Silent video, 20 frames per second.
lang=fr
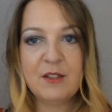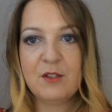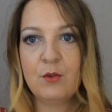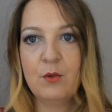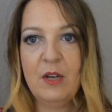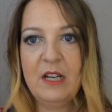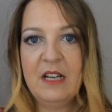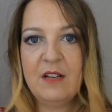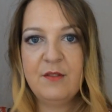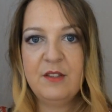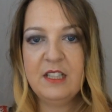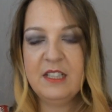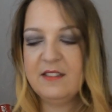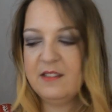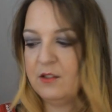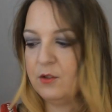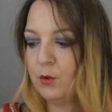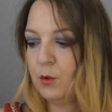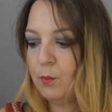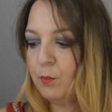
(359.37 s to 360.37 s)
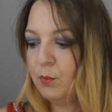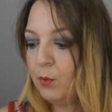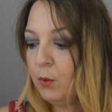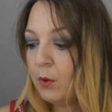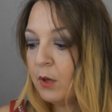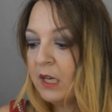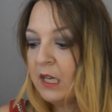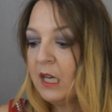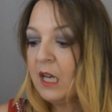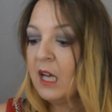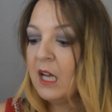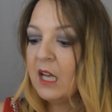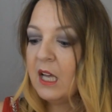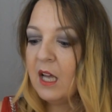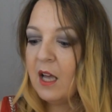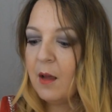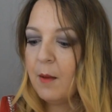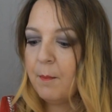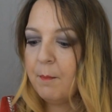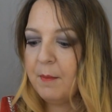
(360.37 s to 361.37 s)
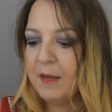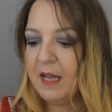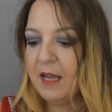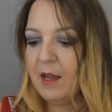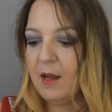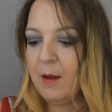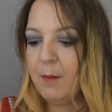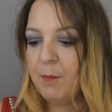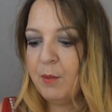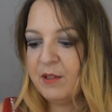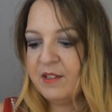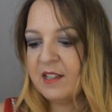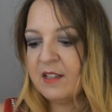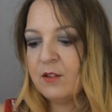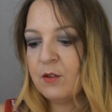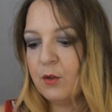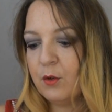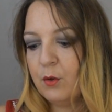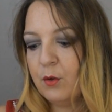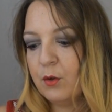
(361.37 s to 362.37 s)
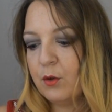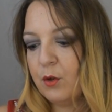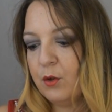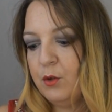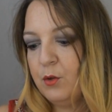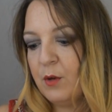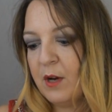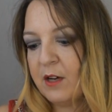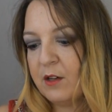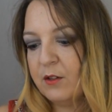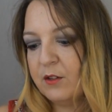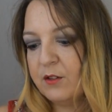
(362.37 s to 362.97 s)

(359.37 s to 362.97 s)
parce que ELF n'existe plus. Mais peut-être que, You Are